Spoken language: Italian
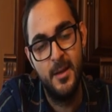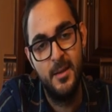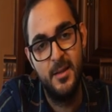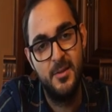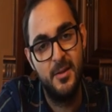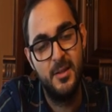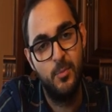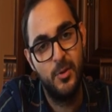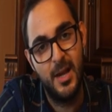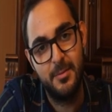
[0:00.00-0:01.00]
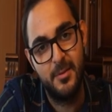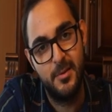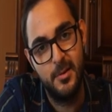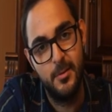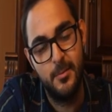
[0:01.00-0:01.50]
Dicevano di
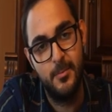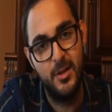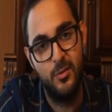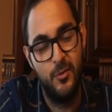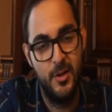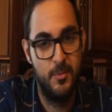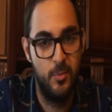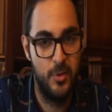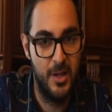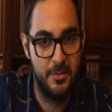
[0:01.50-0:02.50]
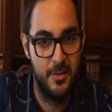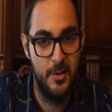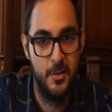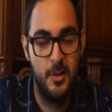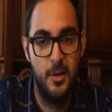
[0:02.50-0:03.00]
sposarsi, ma lei non voleva
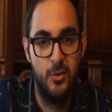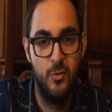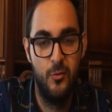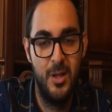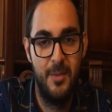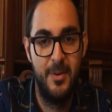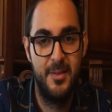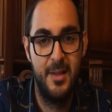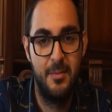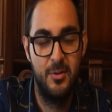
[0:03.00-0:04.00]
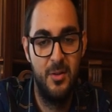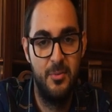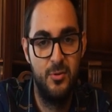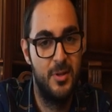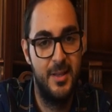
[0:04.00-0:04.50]
sposarsi, non voleva passare da una
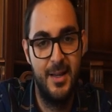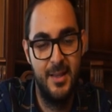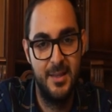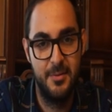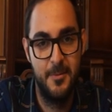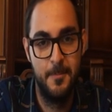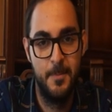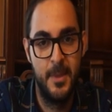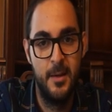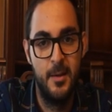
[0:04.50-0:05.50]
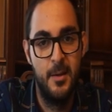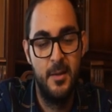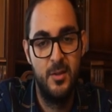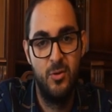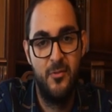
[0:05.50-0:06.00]
prigione all'altra.
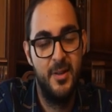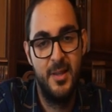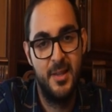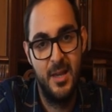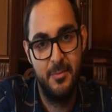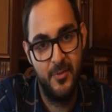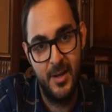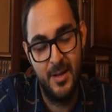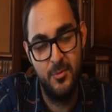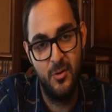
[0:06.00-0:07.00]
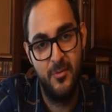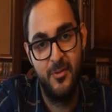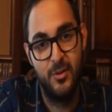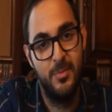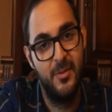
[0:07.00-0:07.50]
Se doveva fare la serva, almeno aveva
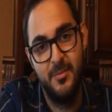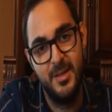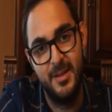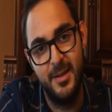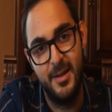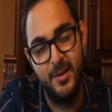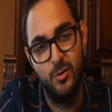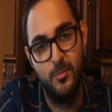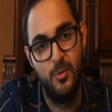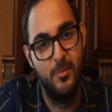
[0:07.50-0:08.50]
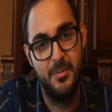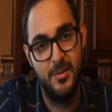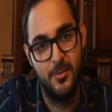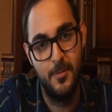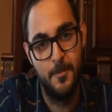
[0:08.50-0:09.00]
fatto per la famiglia e non per un
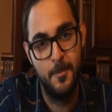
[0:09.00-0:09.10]
marito.